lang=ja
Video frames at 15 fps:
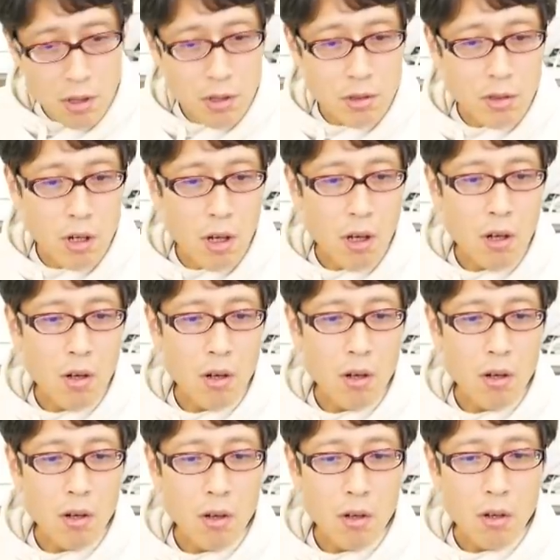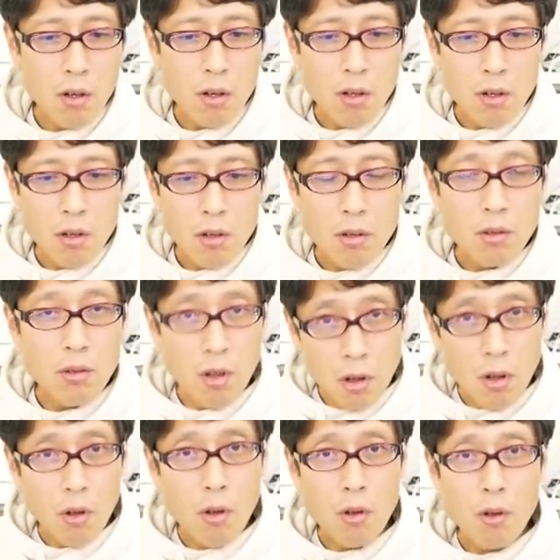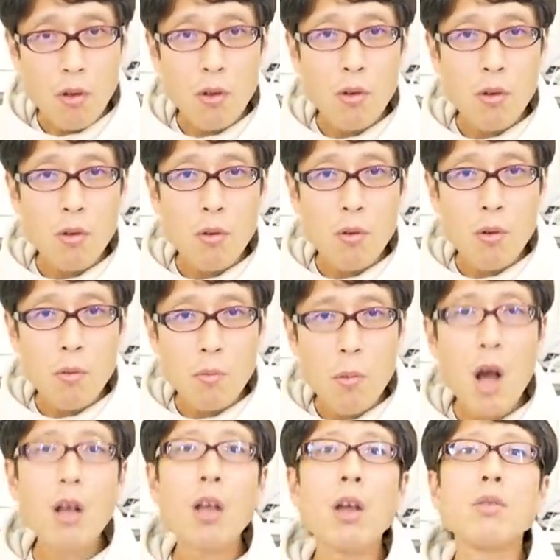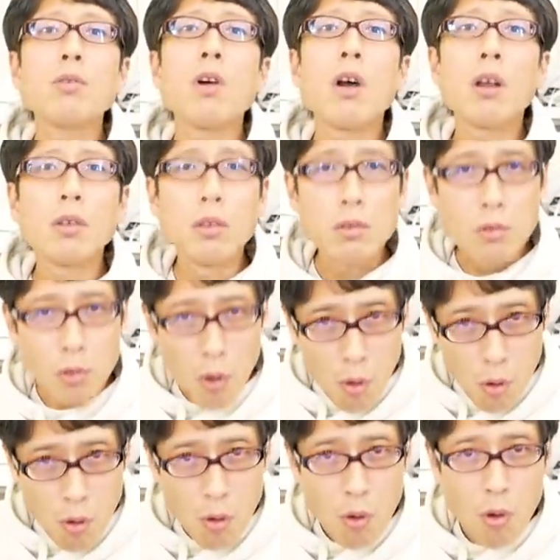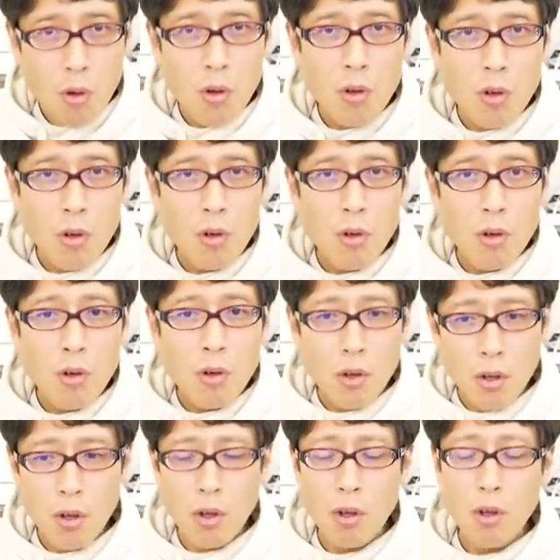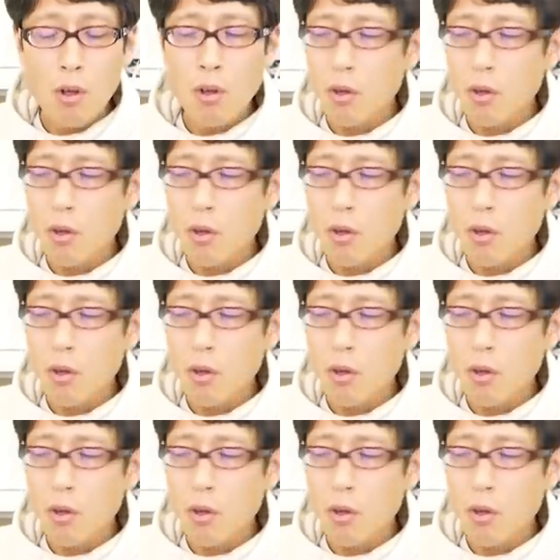いんですかね。負けるからですよ。ええ